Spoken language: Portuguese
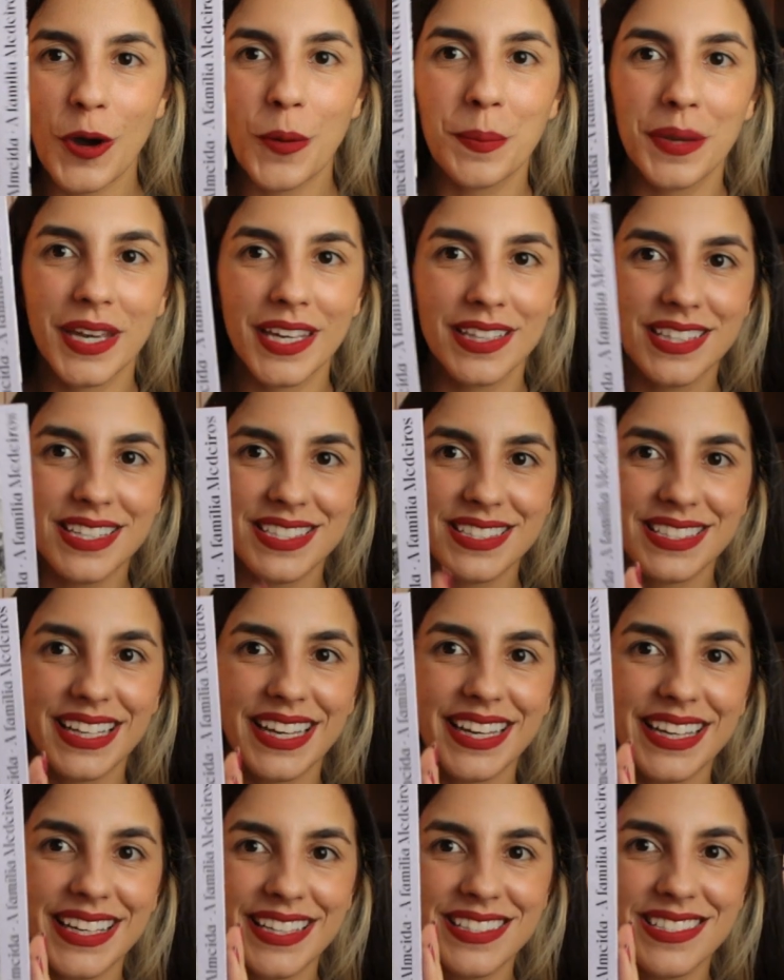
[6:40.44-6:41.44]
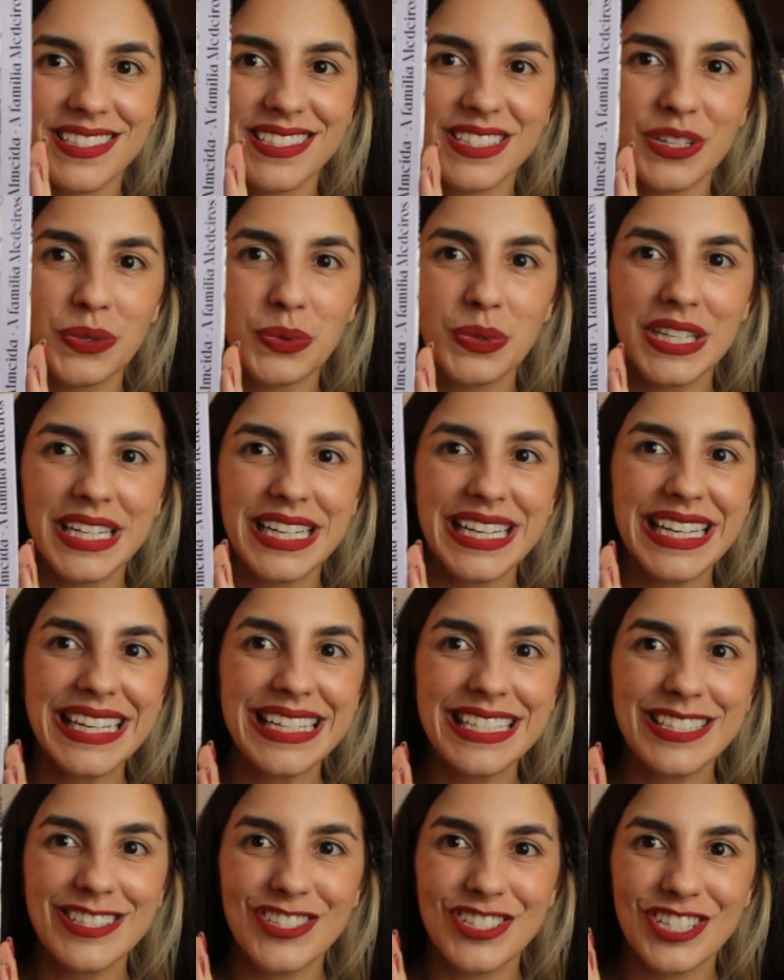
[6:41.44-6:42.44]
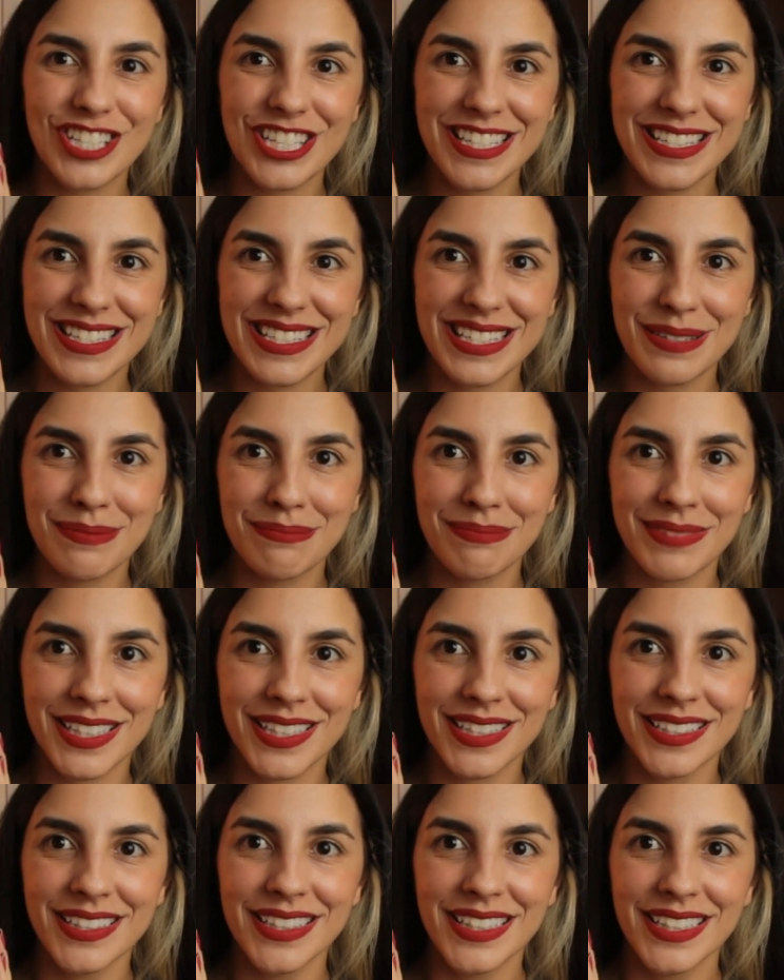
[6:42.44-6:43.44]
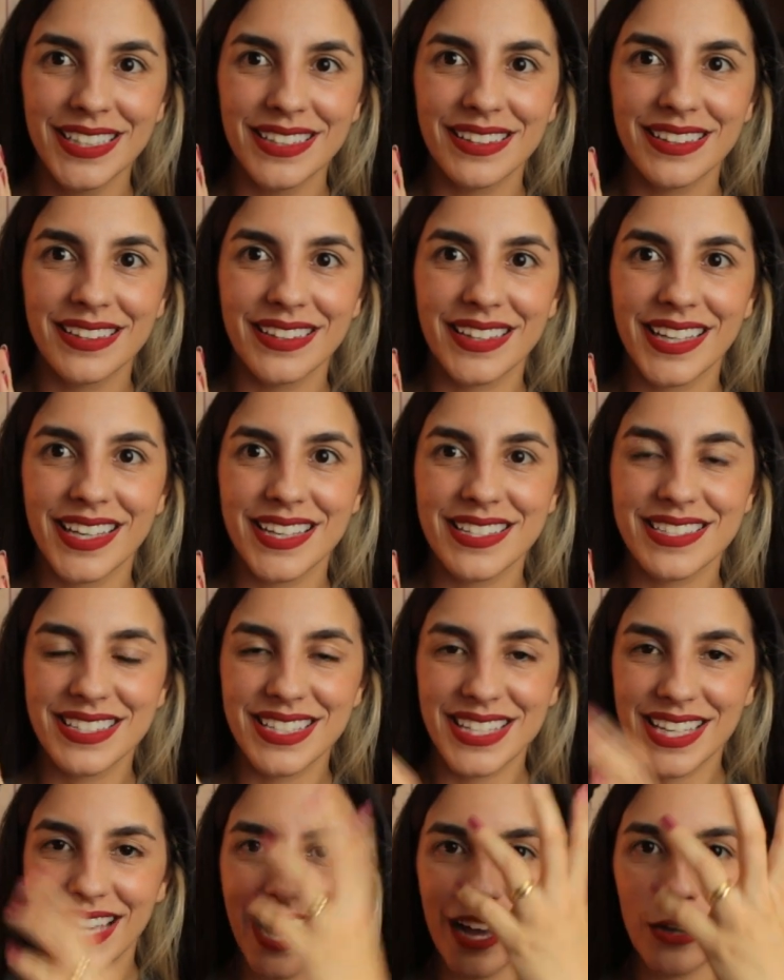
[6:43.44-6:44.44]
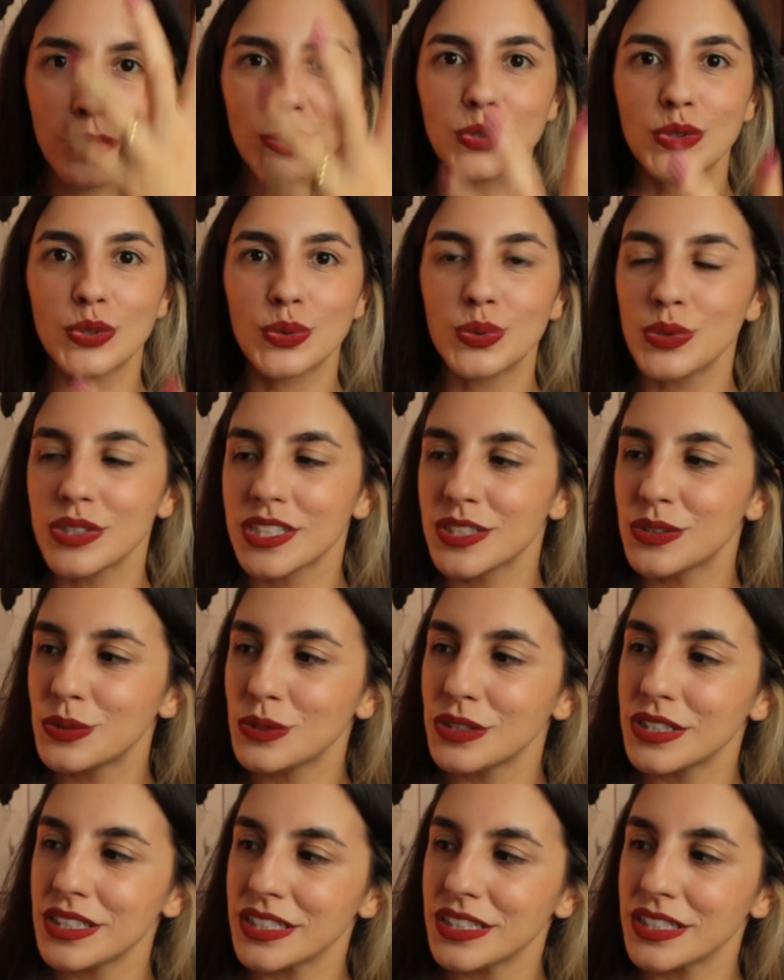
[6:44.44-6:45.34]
Almeida, essa edição lindíssima, né? Assim, a altura do